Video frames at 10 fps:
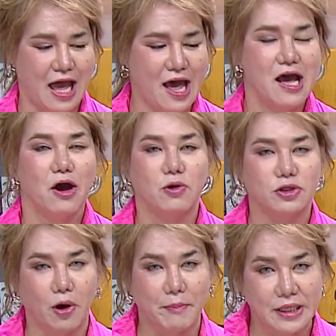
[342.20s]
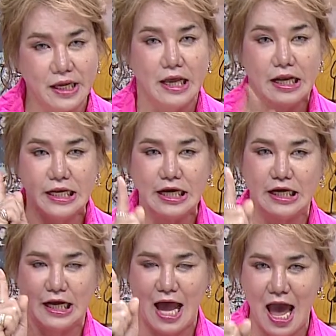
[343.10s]
นะฮะ คุณโทรไปที่
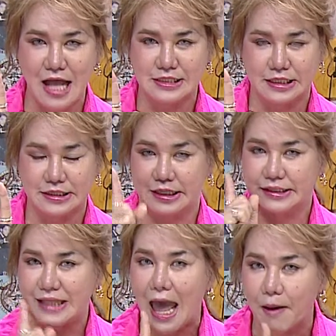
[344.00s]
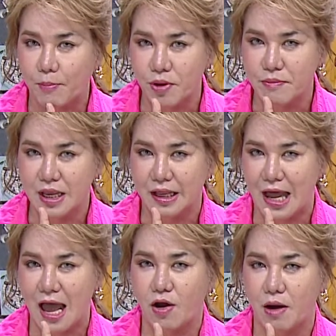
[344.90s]
1577 แต่ปุ๋ยมี
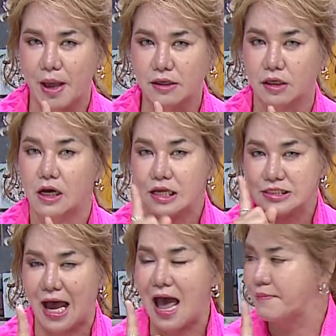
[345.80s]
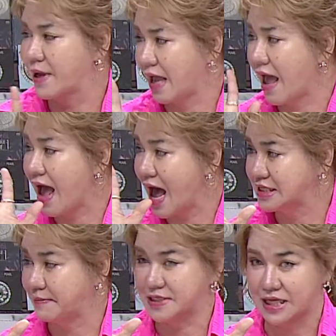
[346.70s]
นะฮะ ข้อแม้คือจะให้เพียงแค่
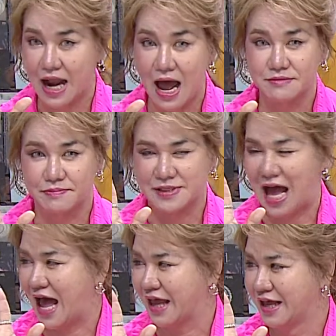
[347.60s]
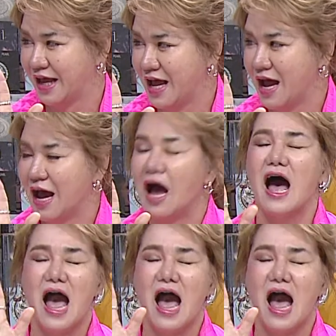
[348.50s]
50 5สาย 50 สาย